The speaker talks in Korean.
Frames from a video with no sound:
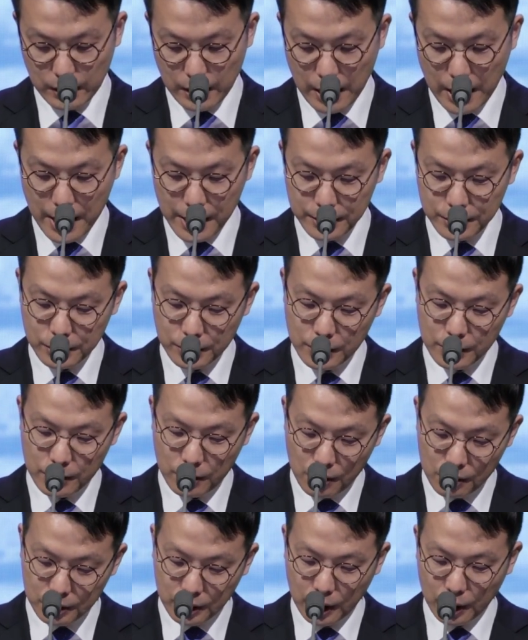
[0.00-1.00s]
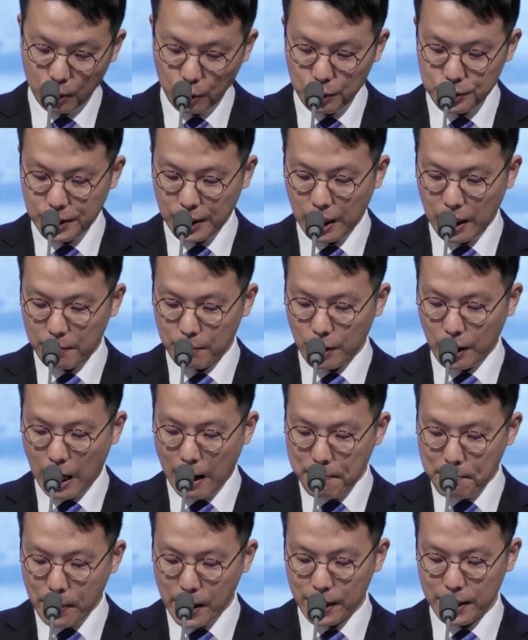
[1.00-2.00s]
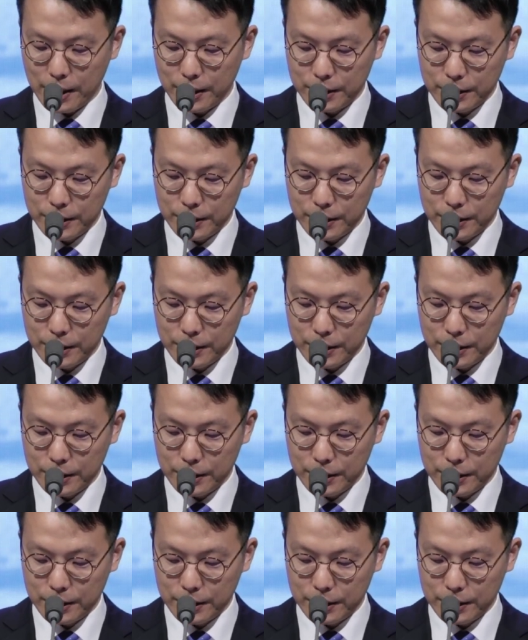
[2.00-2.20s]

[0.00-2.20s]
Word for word: 아이들이 이렇게 고생하며 아파야